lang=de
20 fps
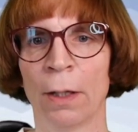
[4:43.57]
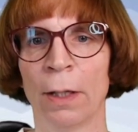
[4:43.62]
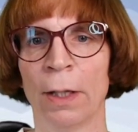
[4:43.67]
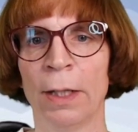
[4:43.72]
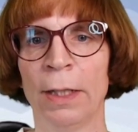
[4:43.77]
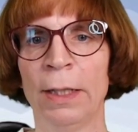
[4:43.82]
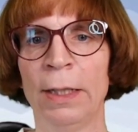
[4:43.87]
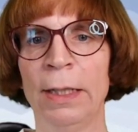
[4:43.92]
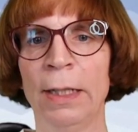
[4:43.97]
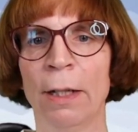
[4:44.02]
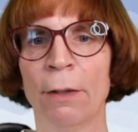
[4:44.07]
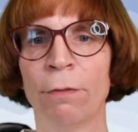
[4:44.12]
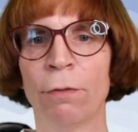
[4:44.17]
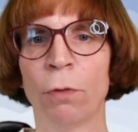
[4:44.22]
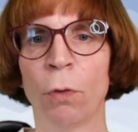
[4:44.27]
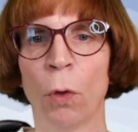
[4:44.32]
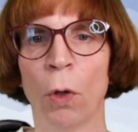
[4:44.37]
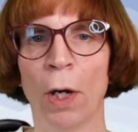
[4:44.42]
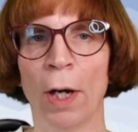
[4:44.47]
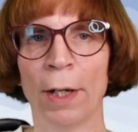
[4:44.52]
Hier
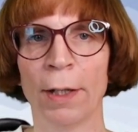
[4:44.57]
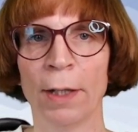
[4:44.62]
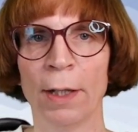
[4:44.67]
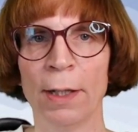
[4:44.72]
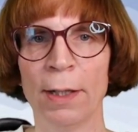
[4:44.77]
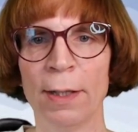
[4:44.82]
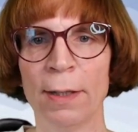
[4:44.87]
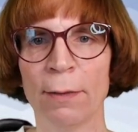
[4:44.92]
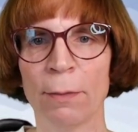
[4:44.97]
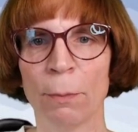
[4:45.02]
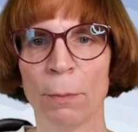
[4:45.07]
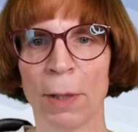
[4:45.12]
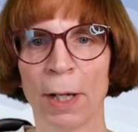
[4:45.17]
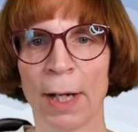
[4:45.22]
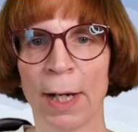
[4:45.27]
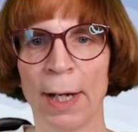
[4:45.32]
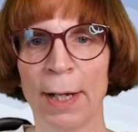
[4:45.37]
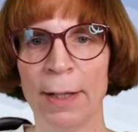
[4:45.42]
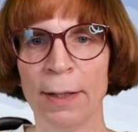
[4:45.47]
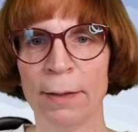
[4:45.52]
vorne in diesem
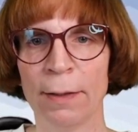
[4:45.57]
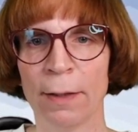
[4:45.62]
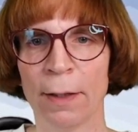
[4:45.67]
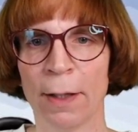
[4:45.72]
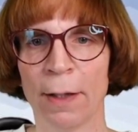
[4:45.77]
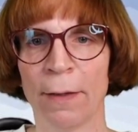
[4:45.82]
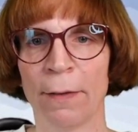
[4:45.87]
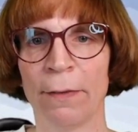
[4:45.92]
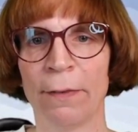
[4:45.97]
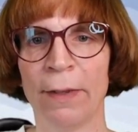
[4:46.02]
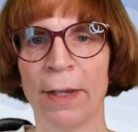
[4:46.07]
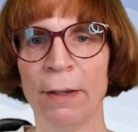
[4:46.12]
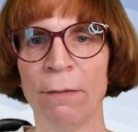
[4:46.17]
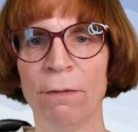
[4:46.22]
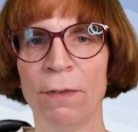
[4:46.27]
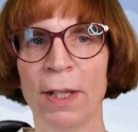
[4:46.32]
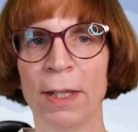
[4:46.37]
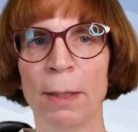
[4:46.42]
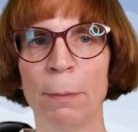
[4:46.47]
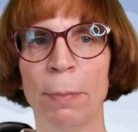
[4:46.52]
Bereich sehen
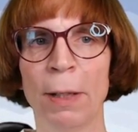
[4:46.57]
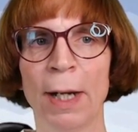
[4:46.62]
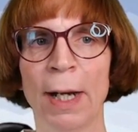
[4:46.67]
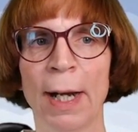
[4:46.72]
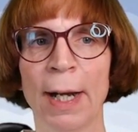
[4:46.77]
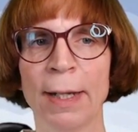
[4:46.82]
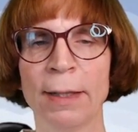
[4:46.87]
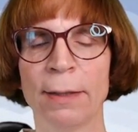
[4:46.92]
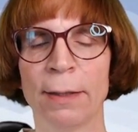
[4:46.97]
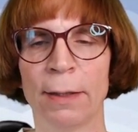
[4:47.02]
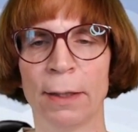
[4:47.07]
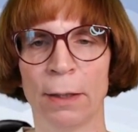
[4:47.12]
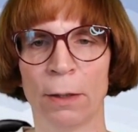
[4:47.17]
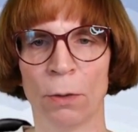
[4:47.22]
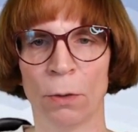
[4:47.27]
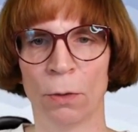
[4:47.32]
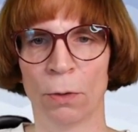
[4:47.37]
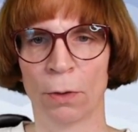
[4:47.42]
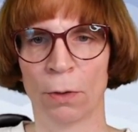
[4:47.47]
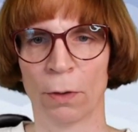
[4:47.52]
wir die
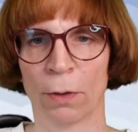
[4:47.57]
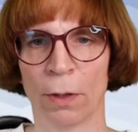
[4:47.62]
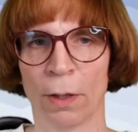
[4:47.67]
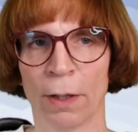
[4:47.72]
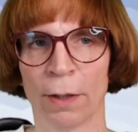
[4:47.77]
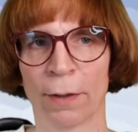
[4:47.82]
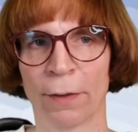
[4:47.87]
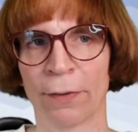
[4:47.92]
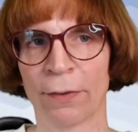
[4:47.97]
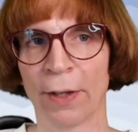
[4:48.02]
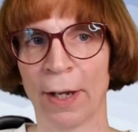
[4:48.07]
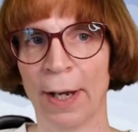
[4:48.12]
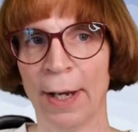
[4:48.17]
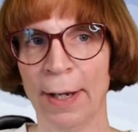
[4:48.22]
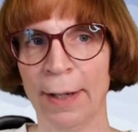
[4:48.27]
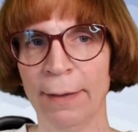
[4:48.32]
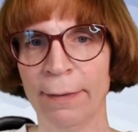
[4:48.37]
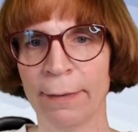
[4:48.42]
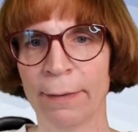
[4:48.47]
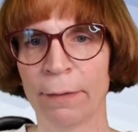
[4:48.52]
Berechtigung. Das
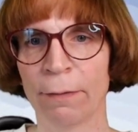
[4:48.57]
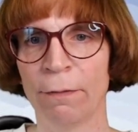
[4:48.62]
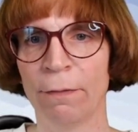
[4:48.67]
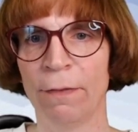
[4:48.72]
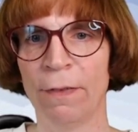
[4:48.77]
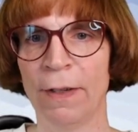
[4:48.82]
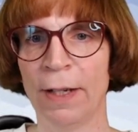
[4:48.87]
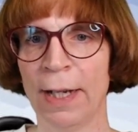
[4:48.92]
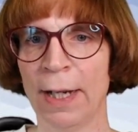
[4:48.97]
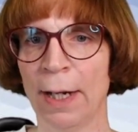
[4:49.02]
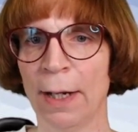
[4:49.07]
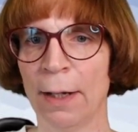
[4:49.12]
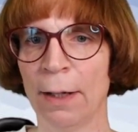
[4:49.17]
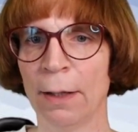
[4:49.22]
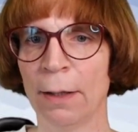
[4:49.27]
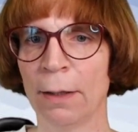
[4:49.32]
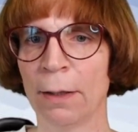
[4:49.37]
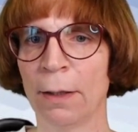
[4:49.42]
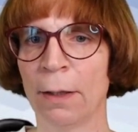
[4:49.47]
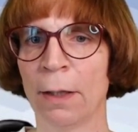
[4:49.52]
heißt,
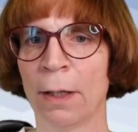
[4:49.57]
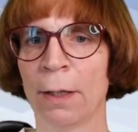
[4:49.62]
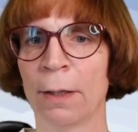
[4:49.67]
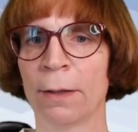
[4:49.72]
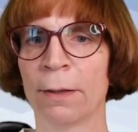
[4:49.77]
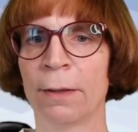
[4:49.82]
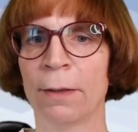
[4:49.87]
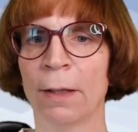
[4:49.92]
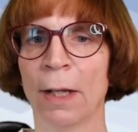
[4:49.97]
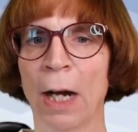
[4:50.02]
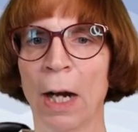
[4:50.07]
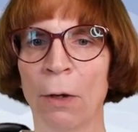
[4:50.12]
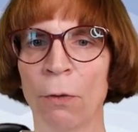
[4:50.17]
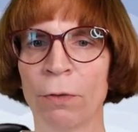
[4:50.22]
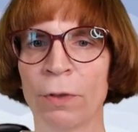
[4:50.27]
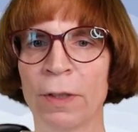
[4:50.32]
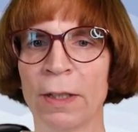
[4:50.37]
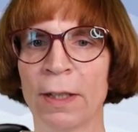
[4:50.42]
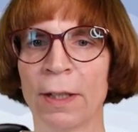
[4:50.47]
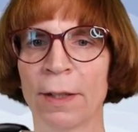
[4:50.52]
wer
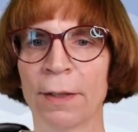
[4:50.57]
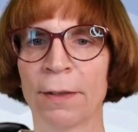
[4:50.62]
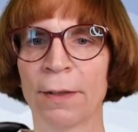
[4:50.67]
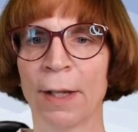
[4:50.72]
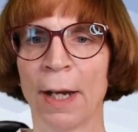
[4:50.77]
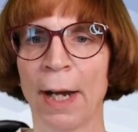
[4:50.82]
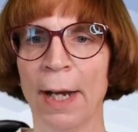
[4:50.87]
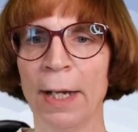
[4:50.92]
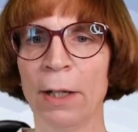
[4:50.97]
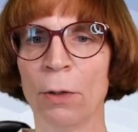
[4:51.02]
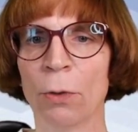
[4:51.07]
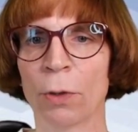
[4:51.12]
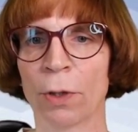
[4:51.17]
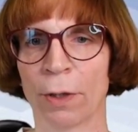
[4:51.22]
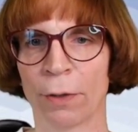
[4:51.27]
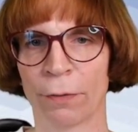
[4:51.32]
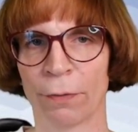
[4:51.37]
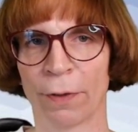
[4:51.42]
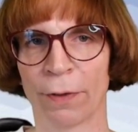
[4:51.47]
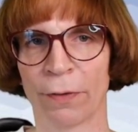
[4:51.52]
auf die Datei oder
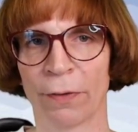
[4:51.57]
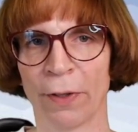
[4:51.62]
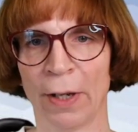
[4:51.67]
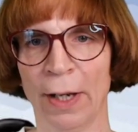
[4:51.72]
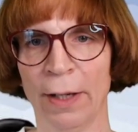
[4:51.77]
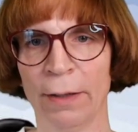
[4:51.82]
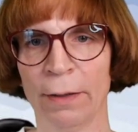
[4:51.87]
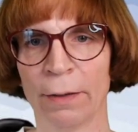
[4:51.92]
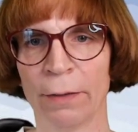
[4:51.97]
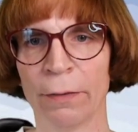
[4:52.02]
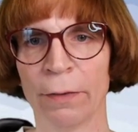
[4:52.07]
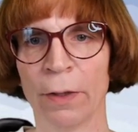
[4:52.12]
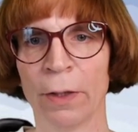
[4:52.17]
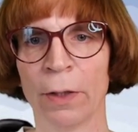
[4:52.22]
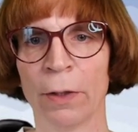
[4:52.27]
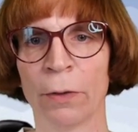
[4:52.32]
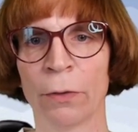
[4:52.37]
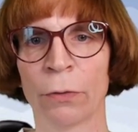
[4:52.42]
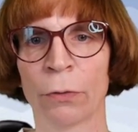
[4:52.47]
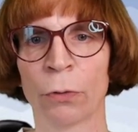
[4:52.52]
das Verzeichnis
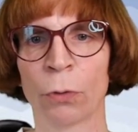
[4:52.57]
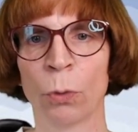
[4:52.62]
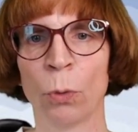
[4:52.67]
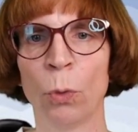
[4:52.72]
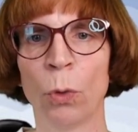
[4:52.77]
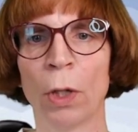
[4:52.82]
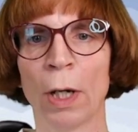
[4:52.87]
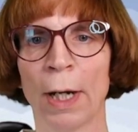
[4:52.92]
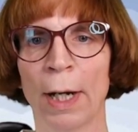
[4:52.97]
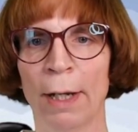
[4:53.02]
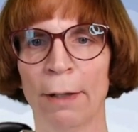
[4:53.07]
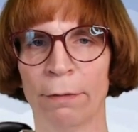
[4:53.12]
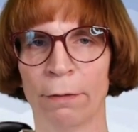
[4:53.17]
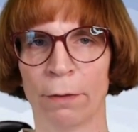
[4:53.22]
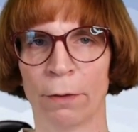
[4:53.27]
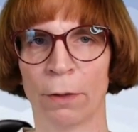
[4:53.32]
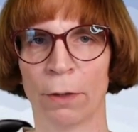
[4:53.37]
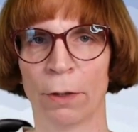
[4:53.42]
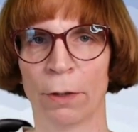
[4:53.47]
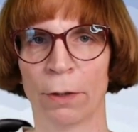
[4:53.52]

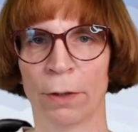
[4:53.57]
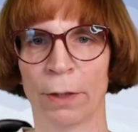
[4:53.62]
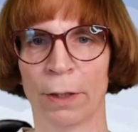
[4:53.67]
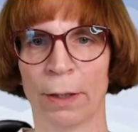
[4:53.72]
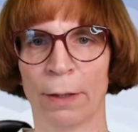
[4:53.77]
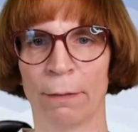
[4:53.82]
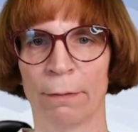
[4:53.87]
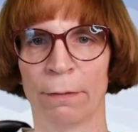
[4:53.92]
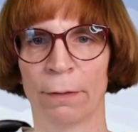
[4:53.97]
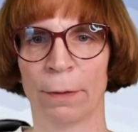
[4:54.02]
zugreifen können darf.